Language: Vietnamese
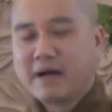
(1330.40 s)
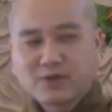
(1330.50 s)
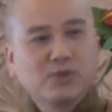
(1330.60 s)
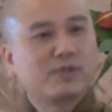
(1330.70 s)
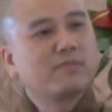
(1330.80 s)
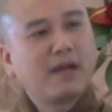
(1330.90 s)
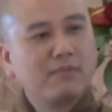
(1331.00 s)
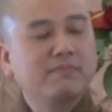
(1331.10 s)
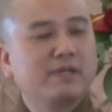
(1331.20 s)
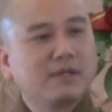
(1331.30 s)
mặc dù
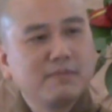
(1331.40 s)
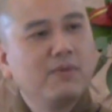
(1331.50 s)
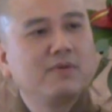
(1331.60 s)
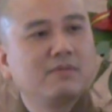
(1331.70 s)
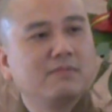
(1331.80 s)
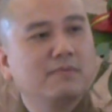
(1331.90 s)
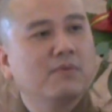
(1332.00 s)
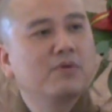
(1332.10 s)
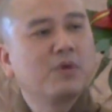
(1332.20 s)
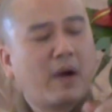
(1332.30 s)
trong lòng mình rất muốn
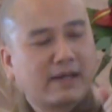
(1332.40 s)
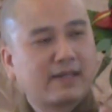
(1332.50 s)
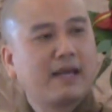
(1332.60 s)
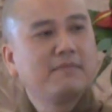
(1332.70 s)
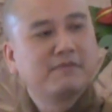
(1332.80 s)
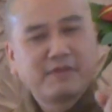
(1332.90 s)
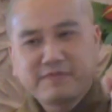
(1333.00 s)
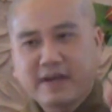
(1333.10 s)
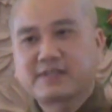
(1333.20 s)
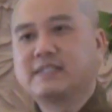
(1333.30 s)
mình muốn đoàn thể mình
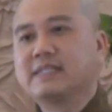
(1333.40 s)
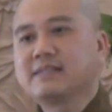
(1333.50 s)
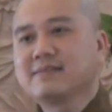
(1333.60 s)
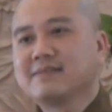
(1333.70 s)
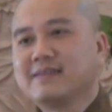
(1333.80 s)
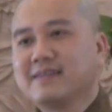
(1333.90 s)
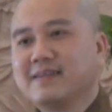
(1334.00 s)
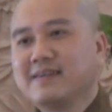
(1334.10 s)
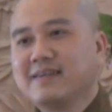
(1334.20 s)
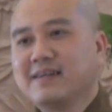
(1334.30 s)
phải phát triển
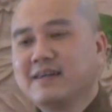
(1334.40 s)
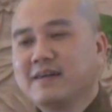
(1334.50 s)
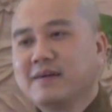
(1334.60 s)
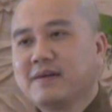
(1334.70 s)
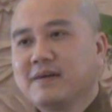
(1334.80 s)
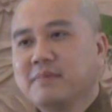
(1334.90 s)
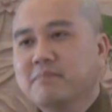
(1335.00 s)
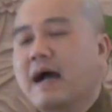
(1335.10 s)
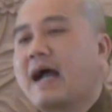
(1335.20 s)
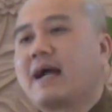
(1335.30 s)

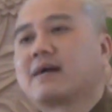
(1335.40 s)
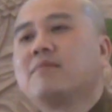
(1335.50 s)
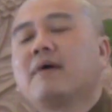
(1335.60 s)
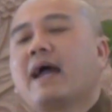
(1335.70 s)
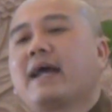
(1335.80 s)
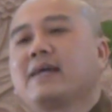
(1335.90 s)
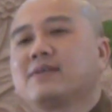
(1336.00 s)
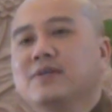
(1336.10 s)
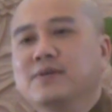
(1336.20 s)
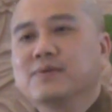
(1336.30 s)
mà không
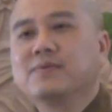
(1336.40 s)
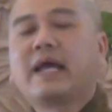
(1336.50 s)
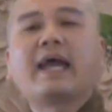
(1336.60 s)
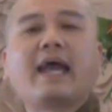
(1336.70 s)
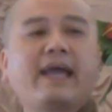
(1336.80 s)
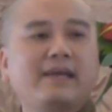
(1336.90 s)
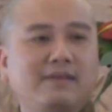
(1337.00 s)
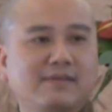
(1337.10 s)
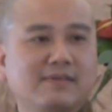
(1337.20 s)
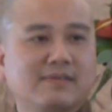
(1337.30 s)
ai chịu nghe
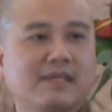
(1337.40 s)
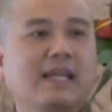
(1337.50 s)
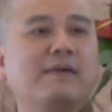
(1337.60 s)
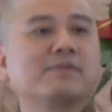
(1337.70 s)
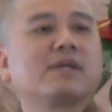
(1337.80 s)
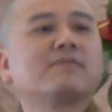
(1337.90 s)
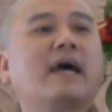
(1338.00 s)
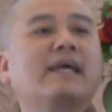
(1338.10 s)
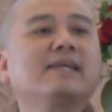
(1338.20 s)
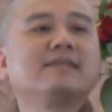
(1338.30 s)
ai thì làm
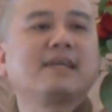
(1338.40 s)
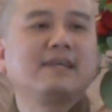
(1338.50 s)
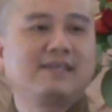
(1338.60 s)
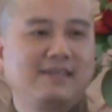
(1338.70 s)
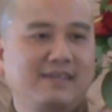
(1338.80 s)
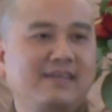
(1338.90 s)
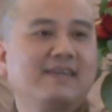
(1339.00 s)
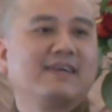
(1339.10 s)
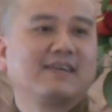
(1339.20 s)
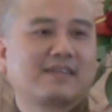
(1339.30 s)
sao đẩy cái
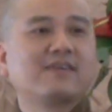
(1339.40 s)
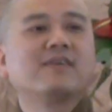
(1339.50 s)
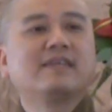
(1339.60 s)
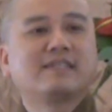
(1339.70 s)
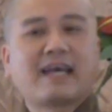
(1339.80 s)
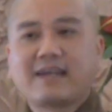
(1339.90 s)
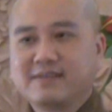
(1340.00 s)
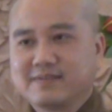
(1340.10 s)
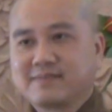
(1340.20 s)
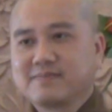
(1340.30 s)
cái đó đi
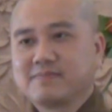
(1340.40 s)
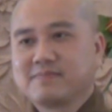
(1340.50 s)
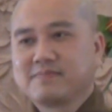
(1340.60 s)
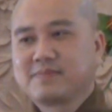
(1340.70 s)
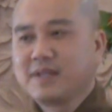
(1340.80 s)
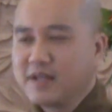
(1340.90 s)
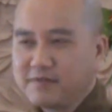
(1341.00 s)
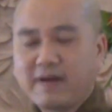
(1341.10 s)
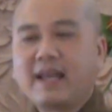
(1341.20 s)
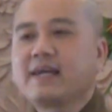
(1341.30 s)
xa được
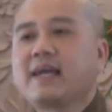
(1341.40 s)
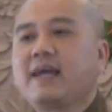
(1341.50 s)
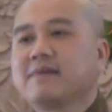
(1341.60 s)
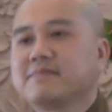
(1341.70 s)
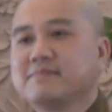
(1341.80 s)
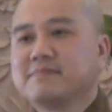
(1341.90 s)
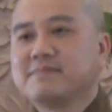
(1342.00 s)
cho nên phải lắng nghe